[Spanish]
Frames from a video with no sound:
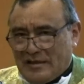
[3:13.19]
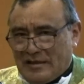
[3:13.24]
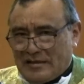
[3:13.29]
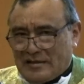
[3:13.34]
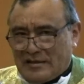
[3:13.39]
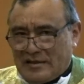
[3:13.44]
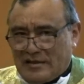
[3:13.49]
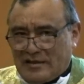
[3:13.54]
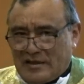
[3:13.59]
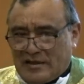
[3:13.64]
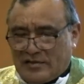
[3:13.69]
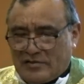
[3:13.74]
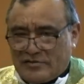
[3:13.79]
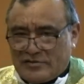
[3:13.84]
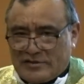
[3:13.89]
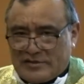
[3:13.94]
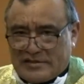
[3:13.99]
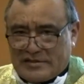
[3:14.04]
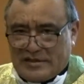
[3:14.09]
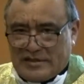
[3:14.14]
tiene
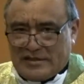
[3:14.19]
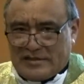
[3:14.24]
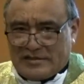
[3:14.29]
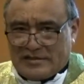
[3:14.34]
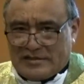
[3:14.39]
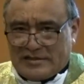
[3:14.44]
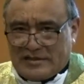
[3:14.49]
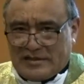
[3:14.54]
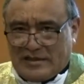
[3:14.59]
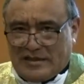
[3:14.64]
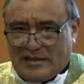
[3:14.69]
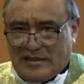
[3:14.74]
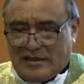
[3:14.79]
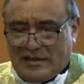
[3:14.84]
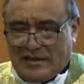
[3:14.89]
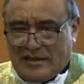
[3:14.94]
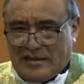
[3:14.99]
conciencia